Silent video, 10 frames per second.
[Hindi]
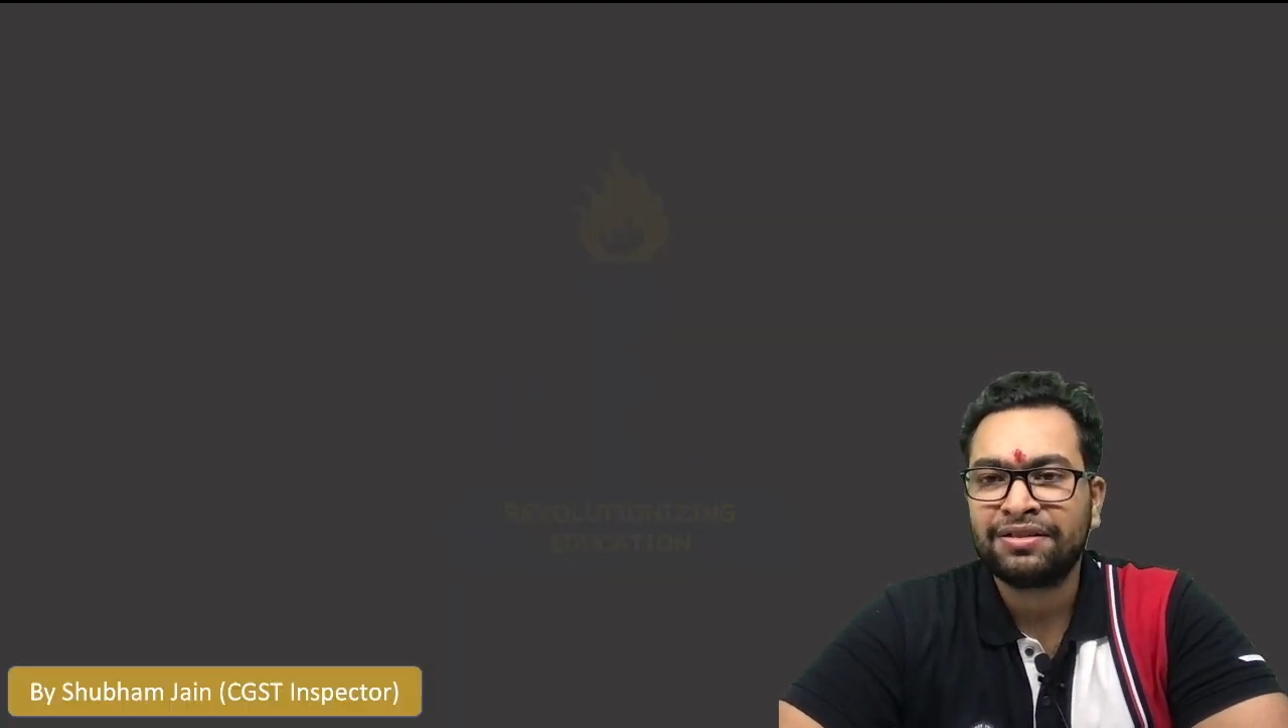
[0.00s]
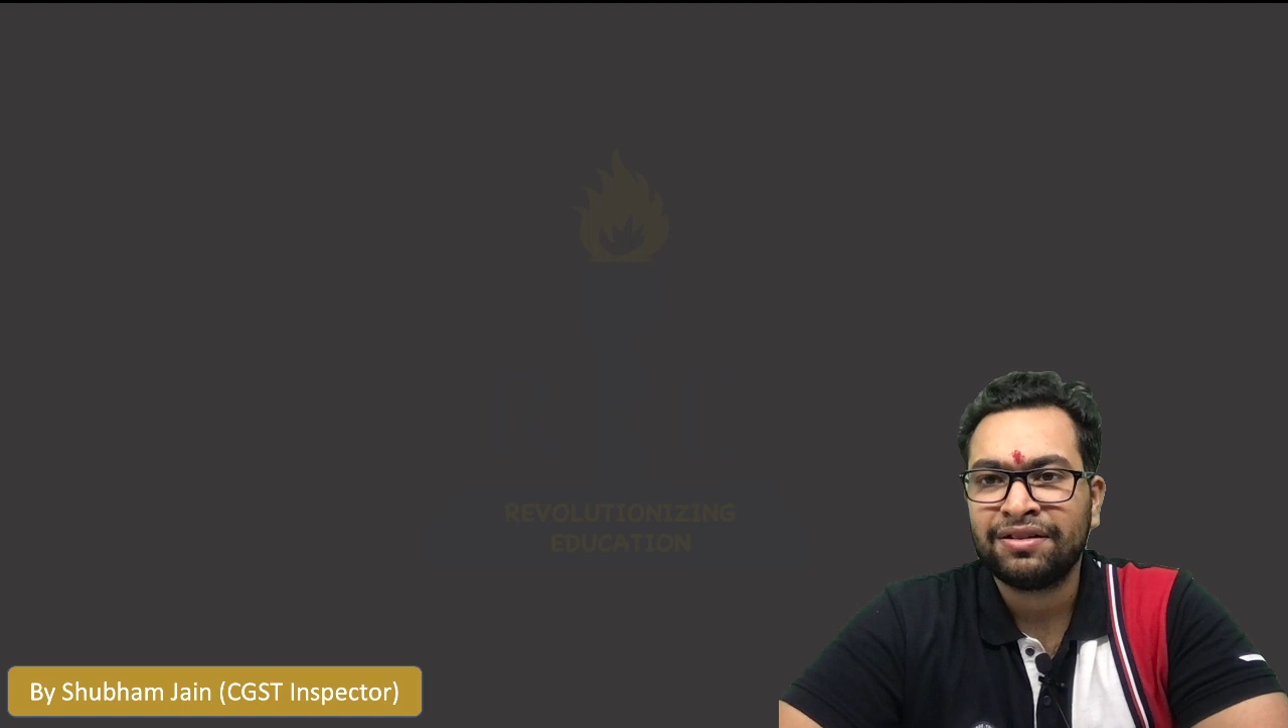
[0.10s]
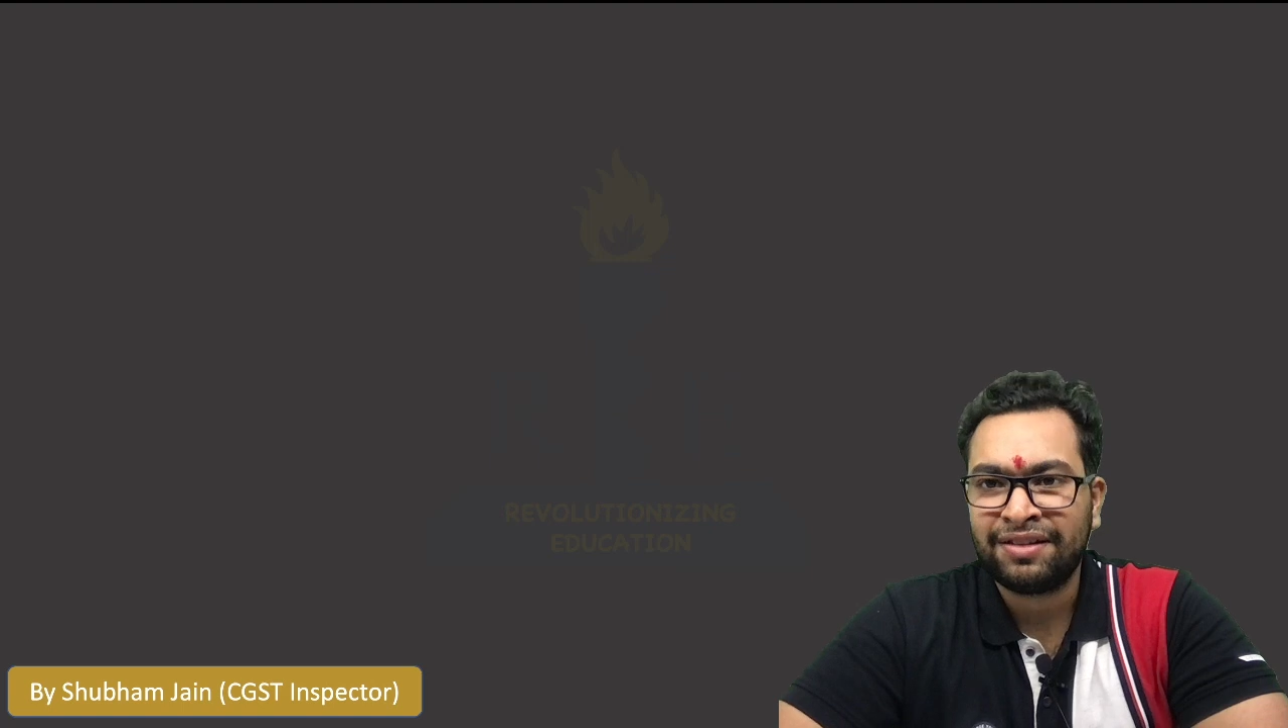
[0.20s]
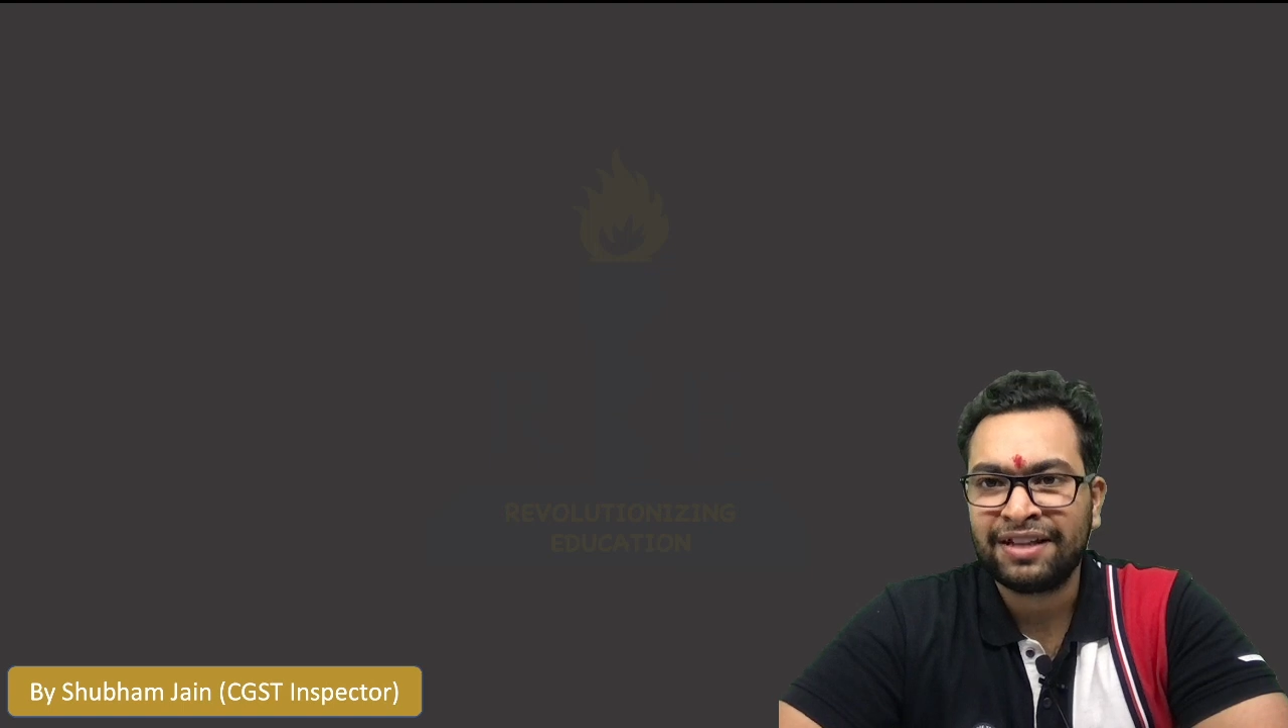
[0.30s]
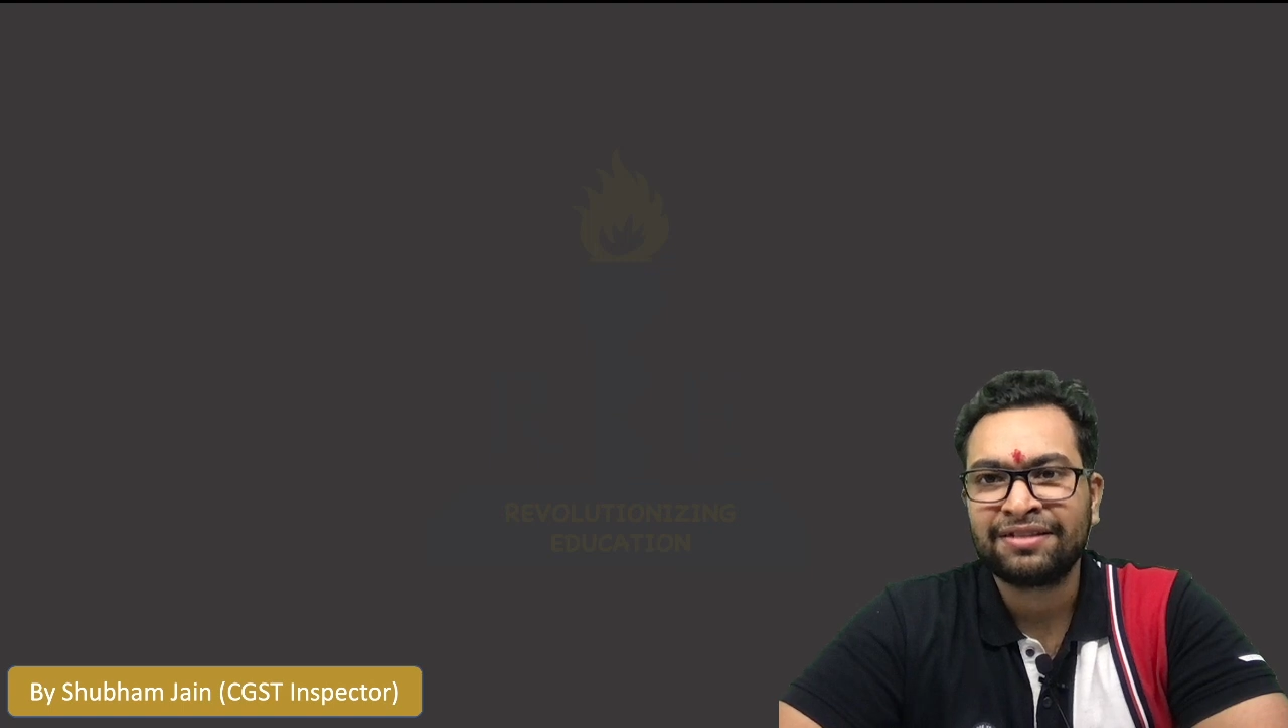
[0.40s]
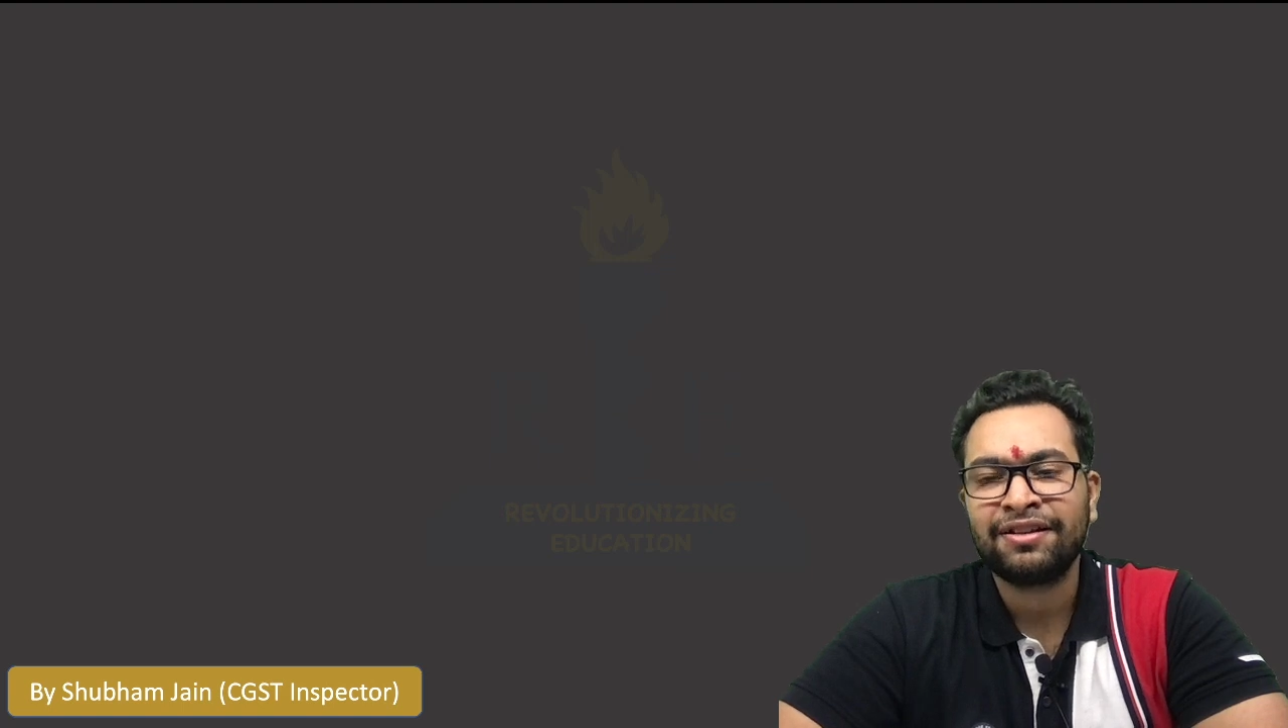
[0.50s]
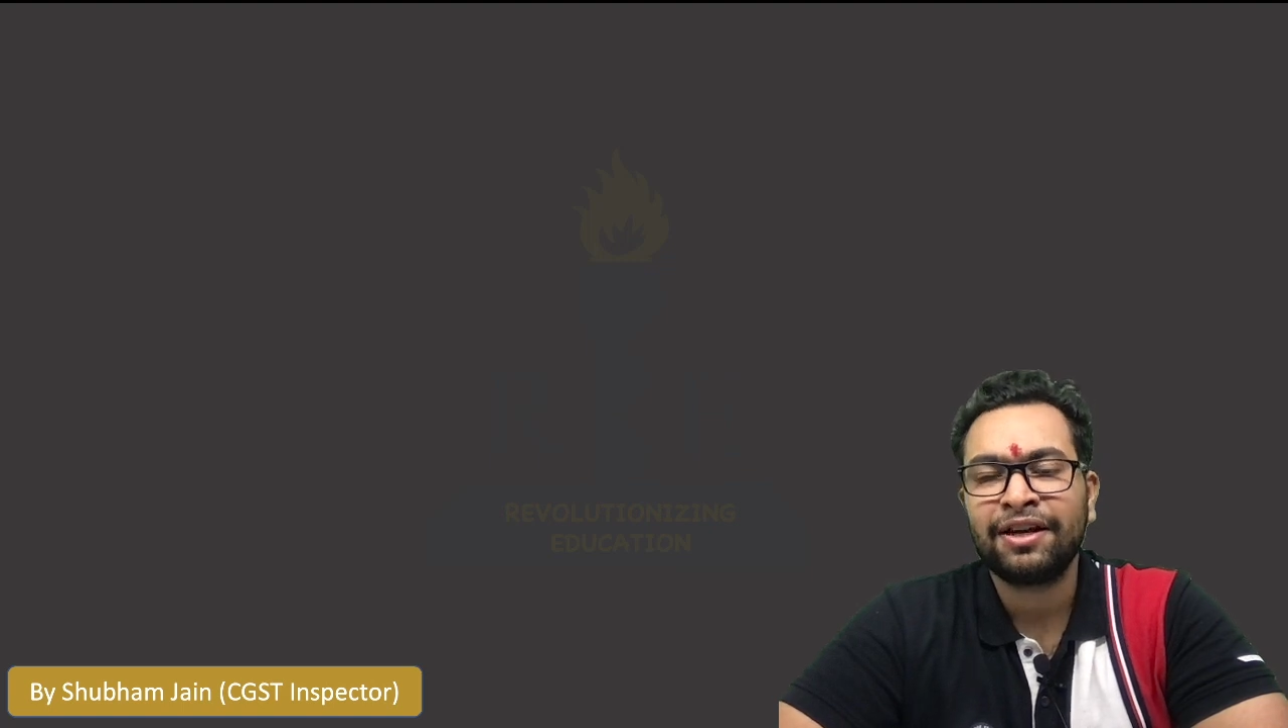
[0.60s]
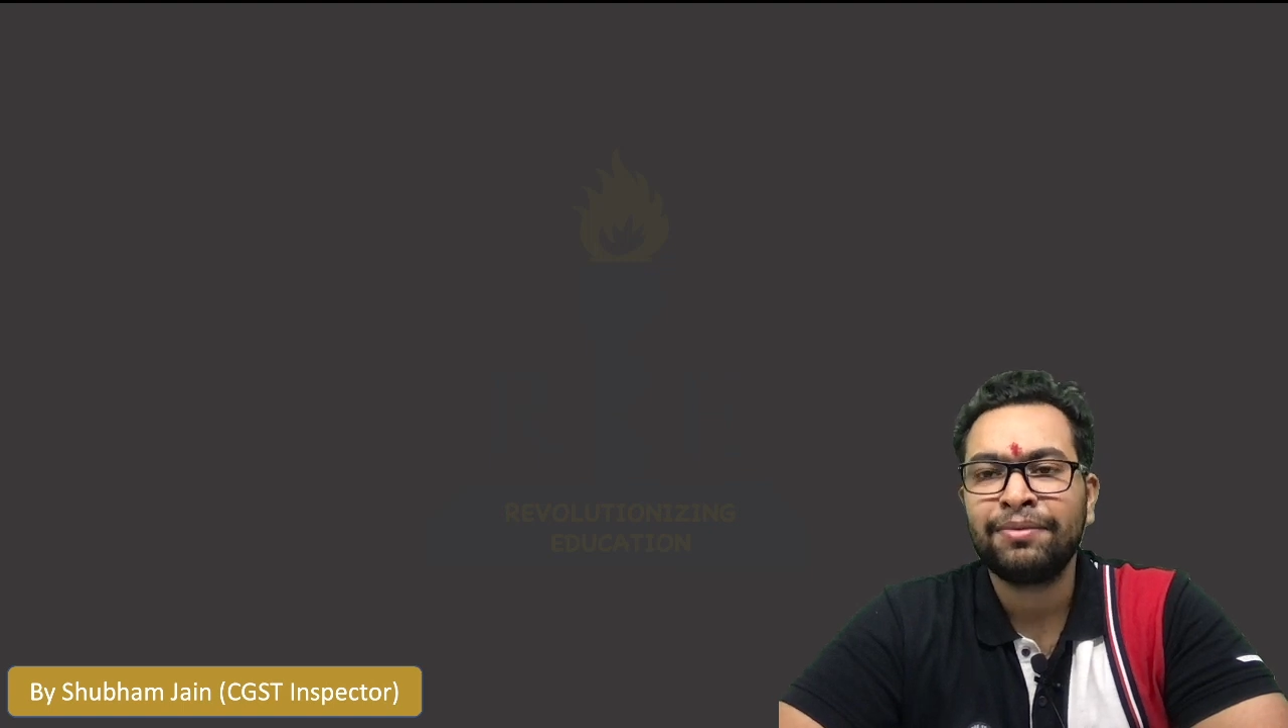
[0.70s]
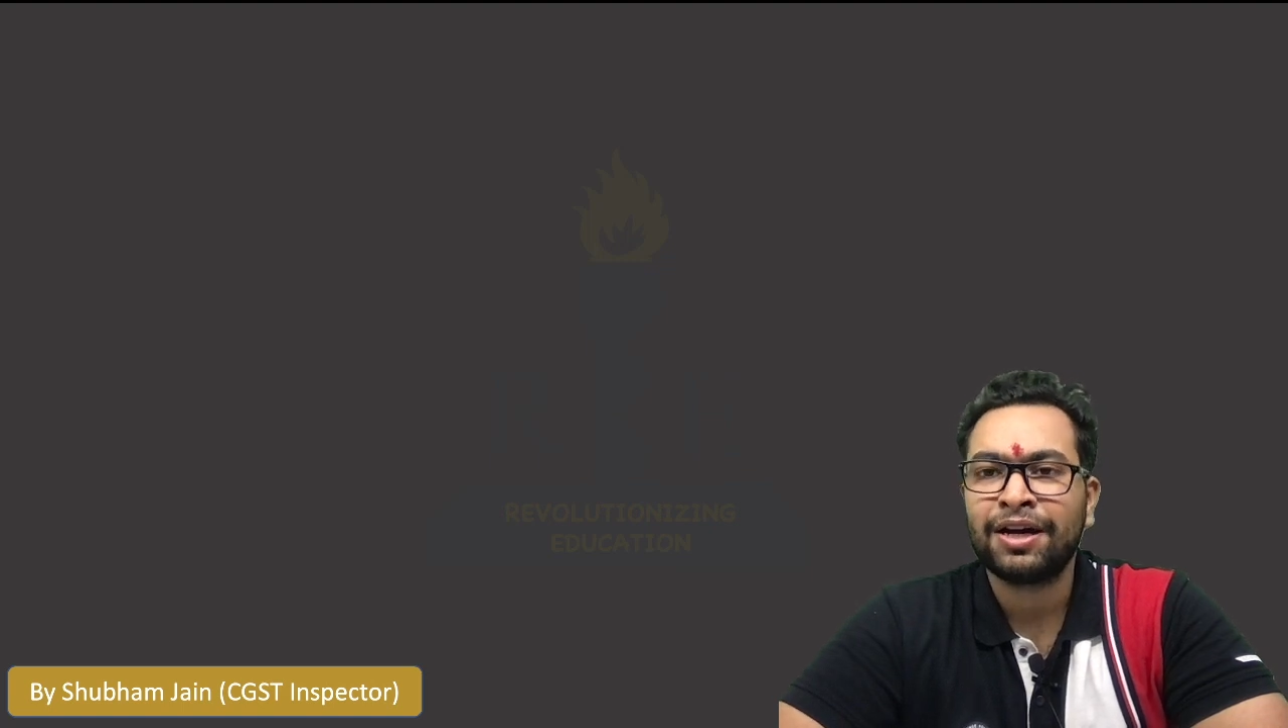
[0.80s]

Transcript: सी एच एस एल के भी